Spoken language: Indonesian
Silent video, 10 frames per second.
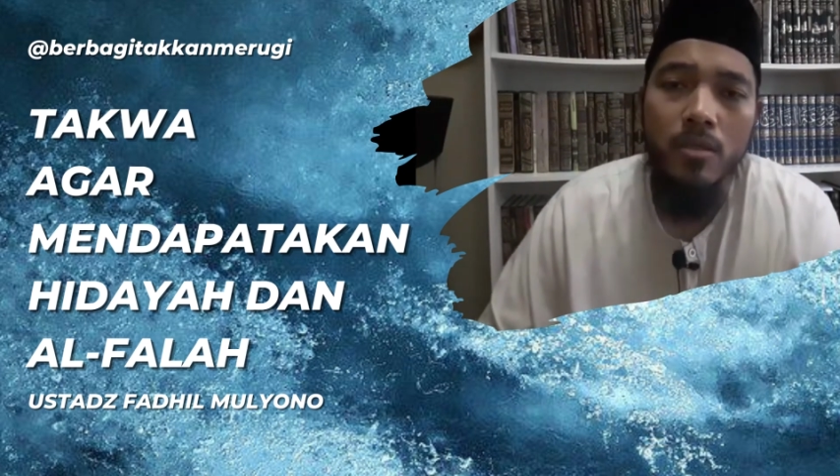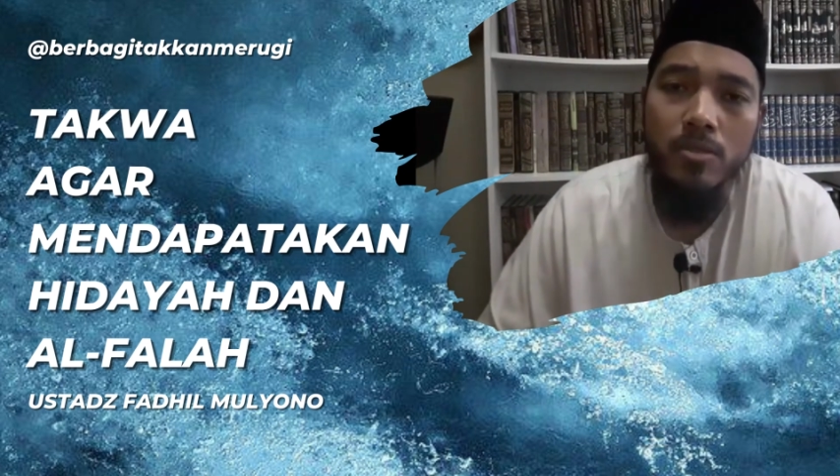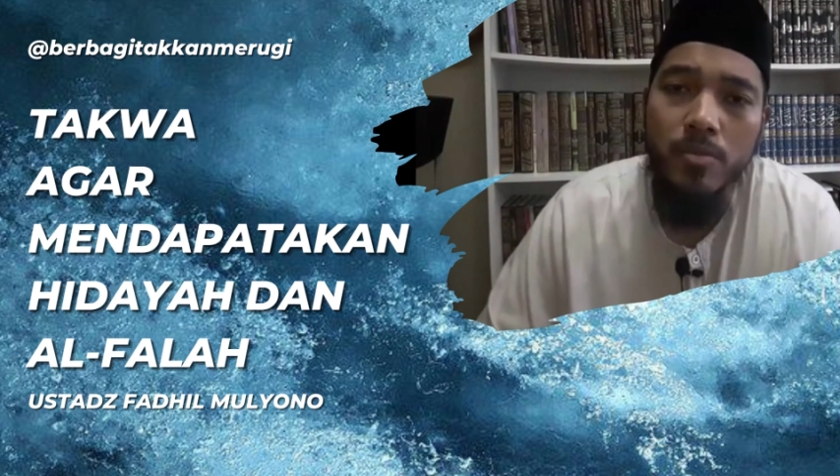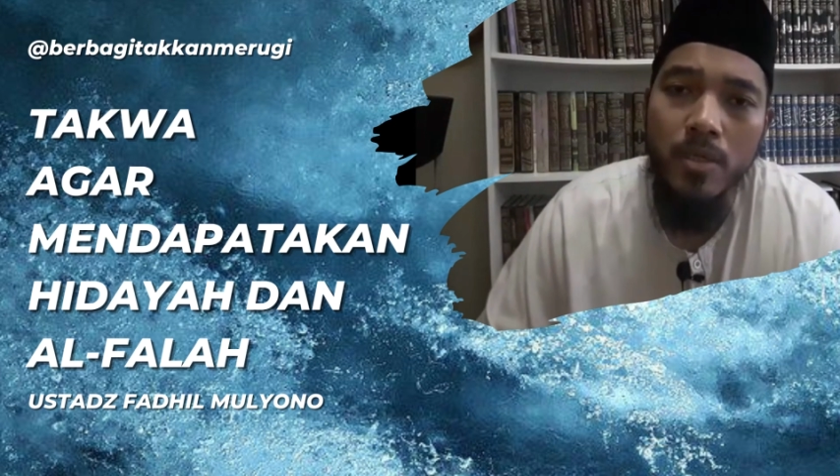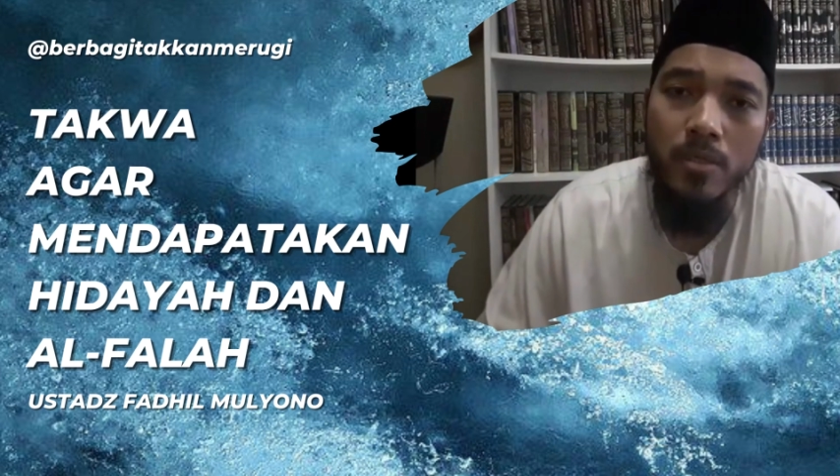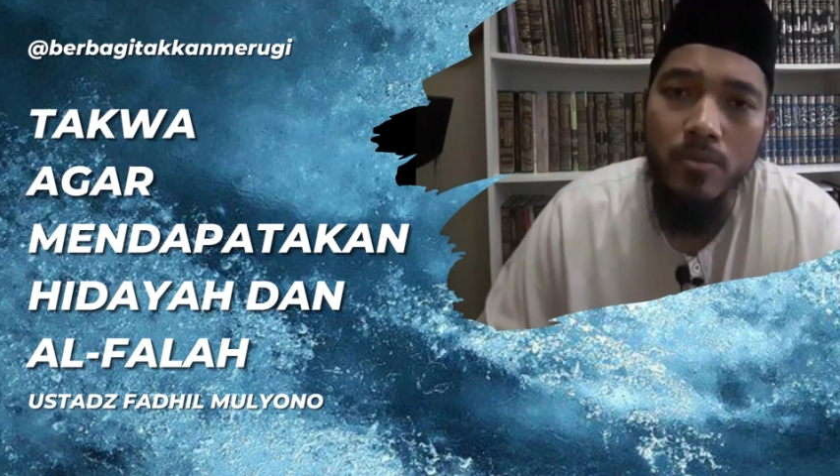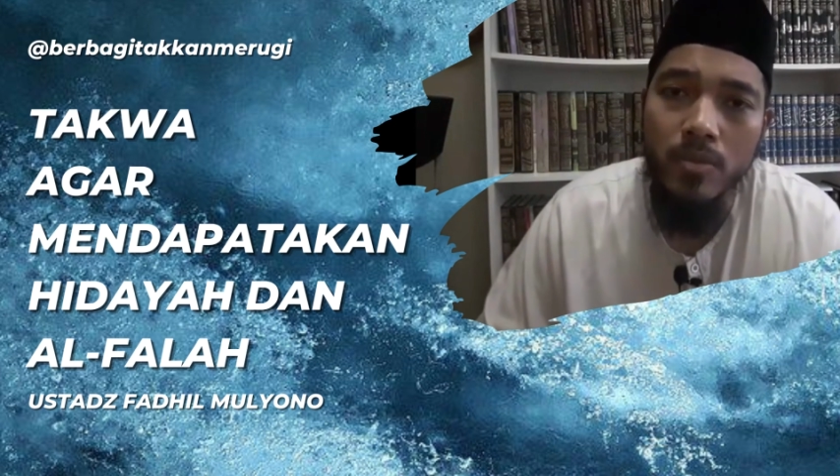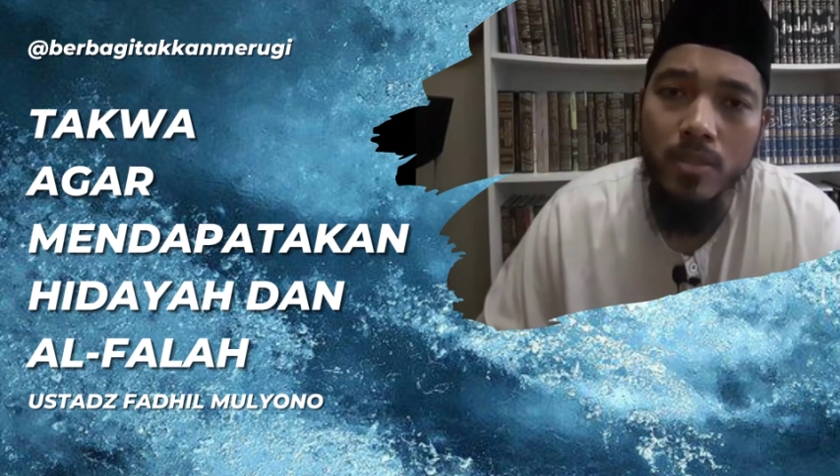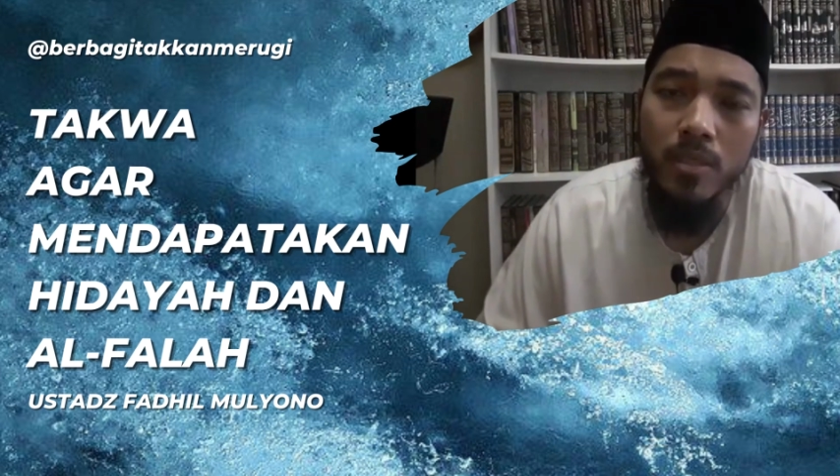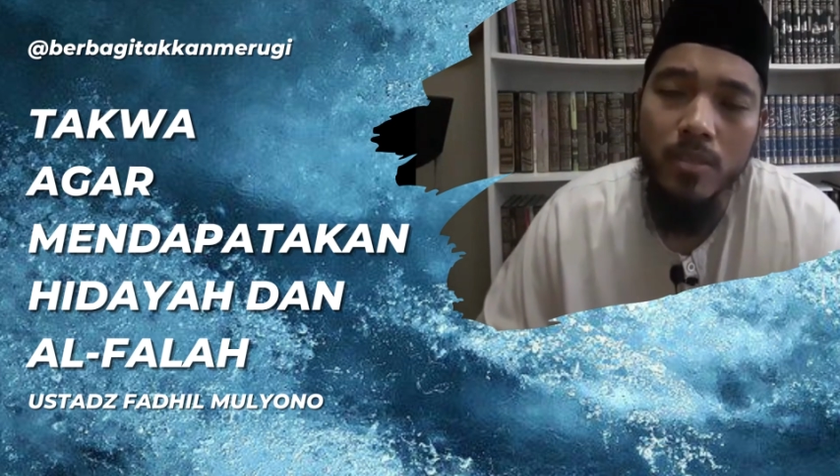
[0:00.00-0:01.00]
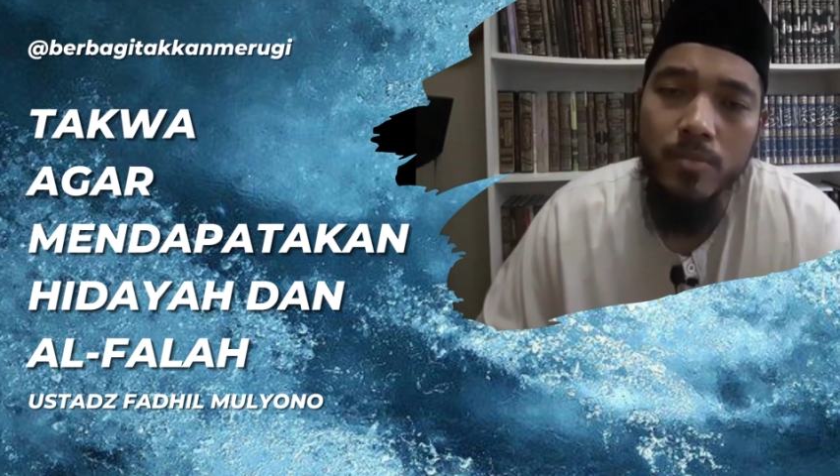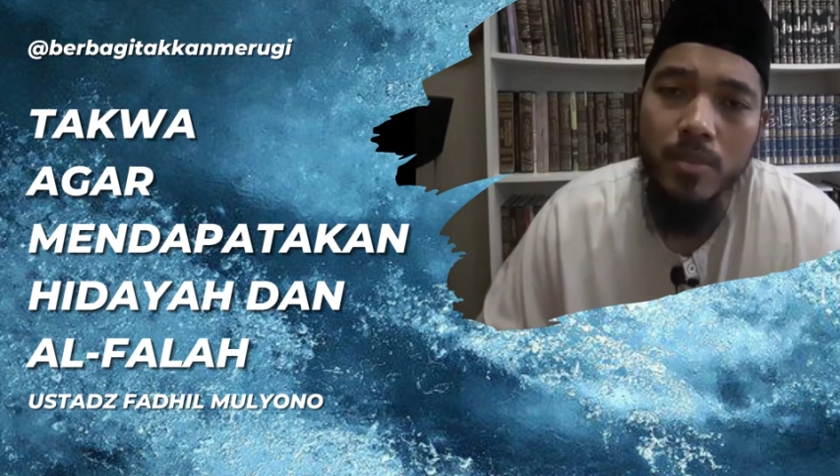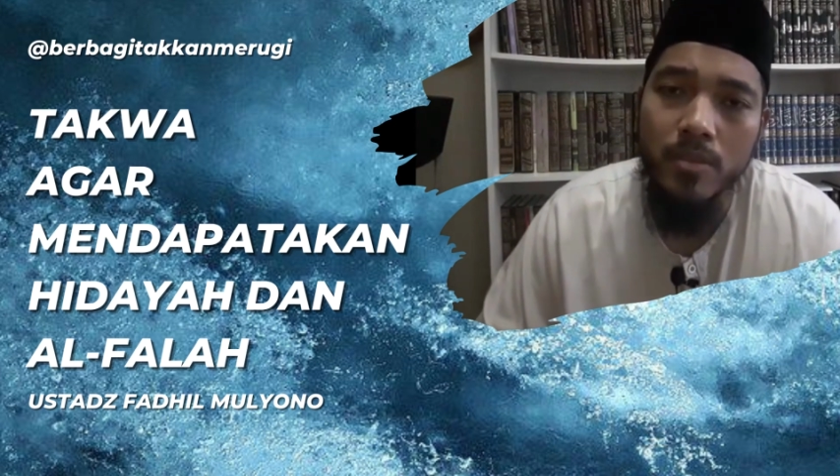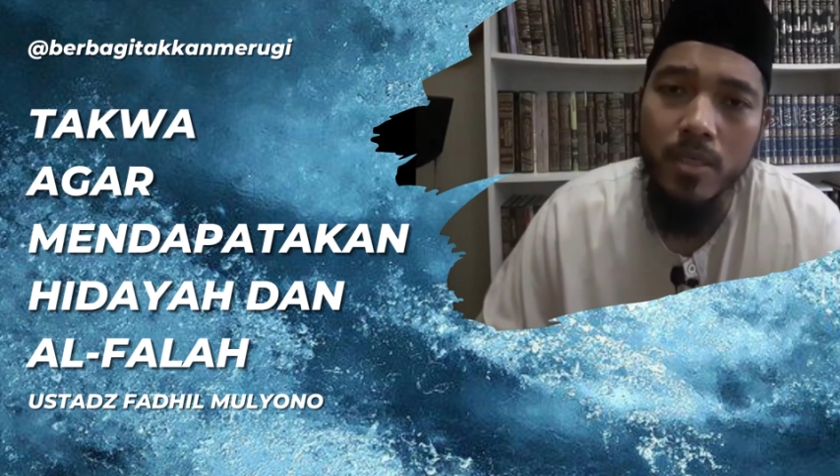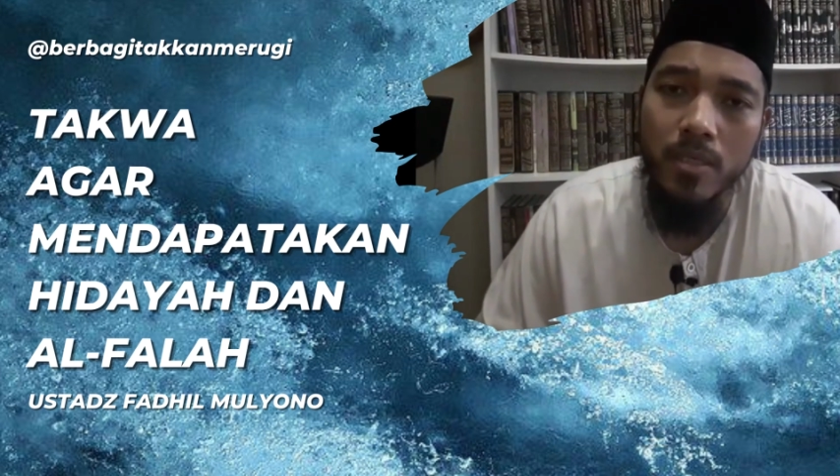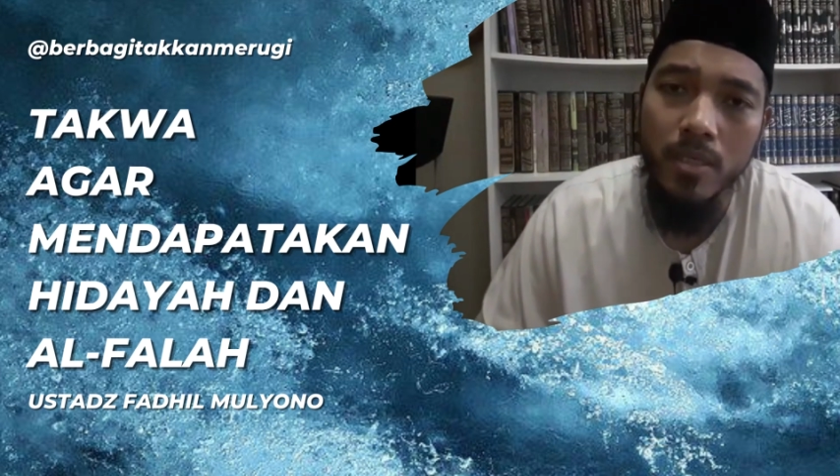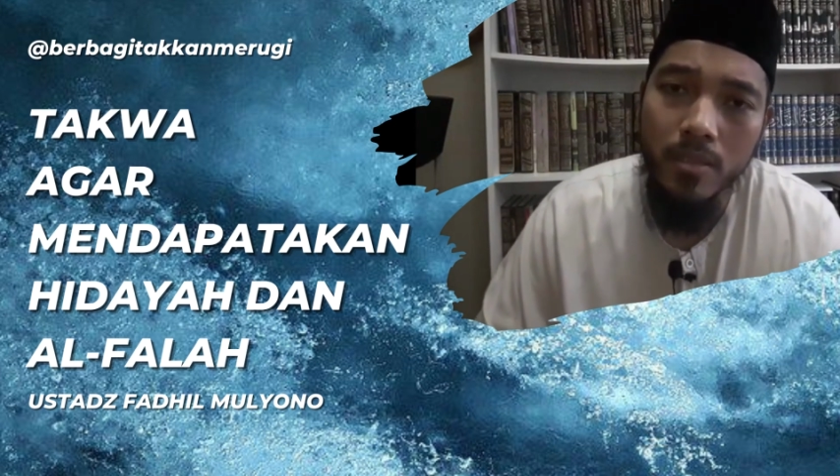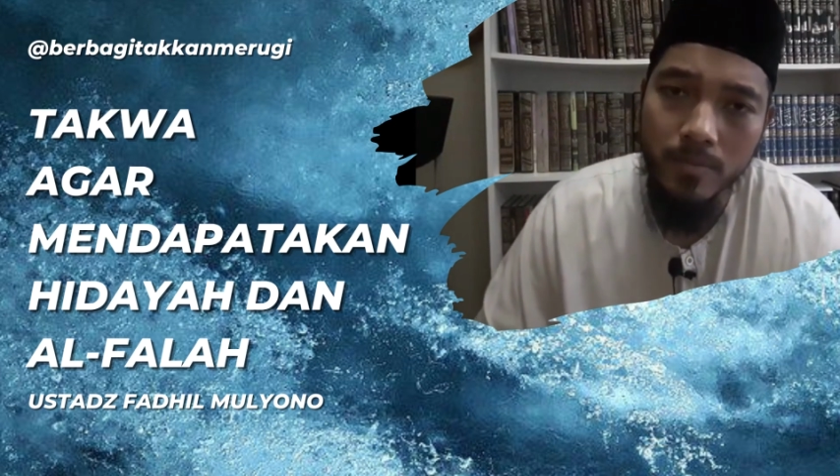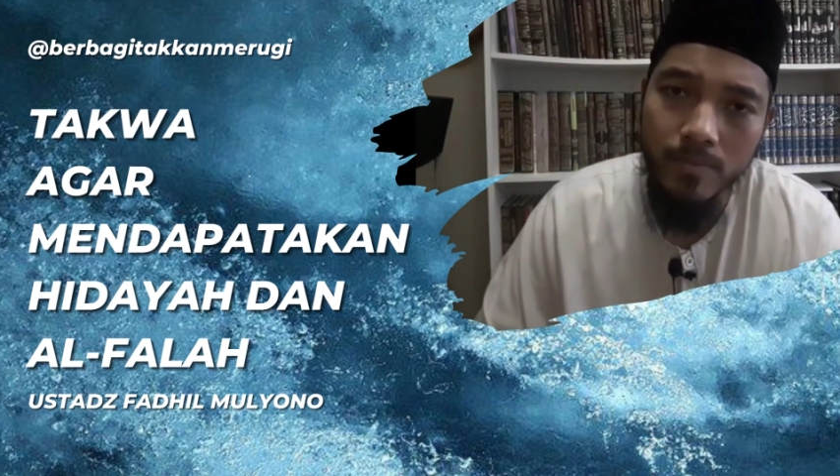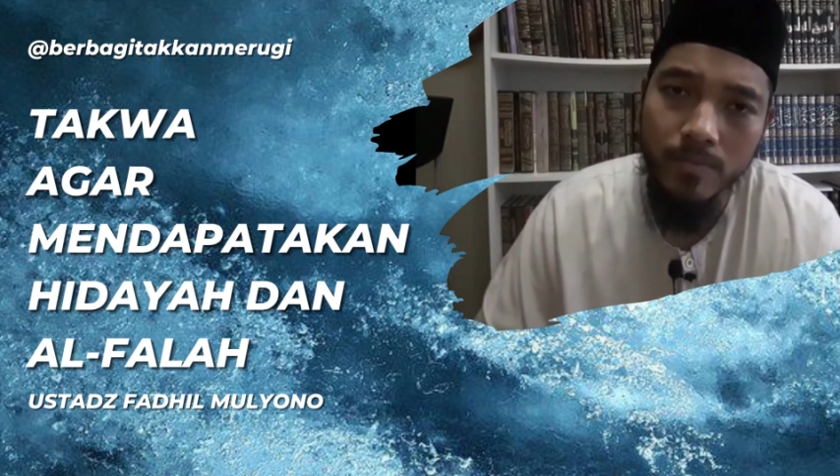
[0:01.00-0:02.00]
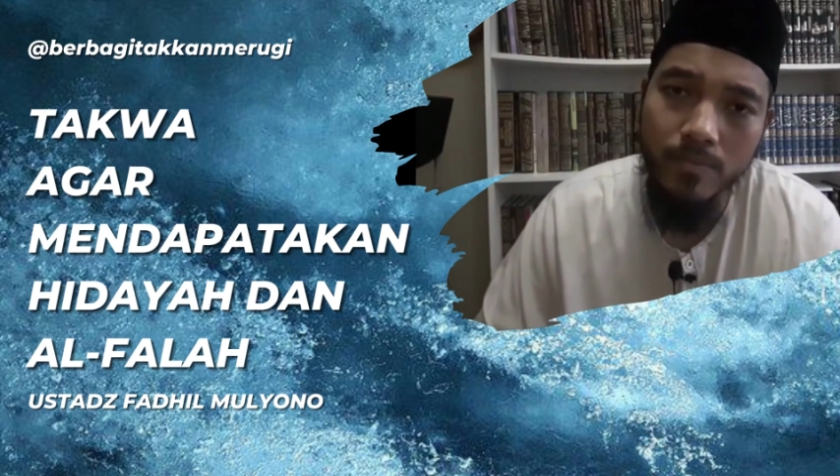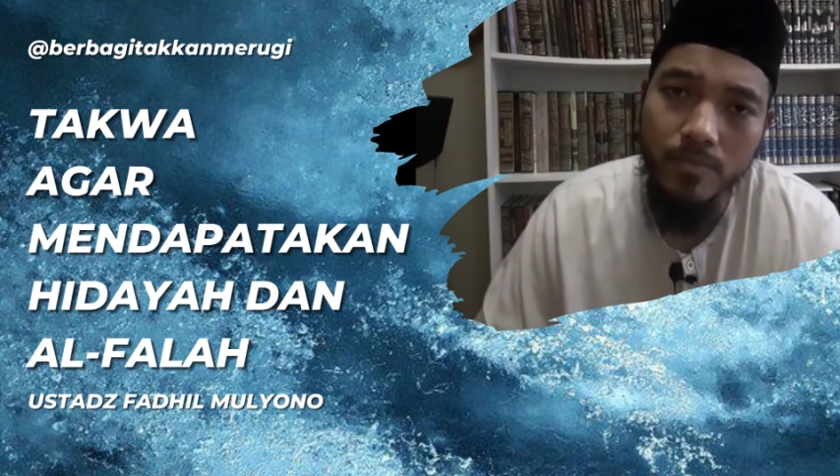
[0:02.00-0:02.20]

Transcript: Allah Subhanahu wa taala perintahkan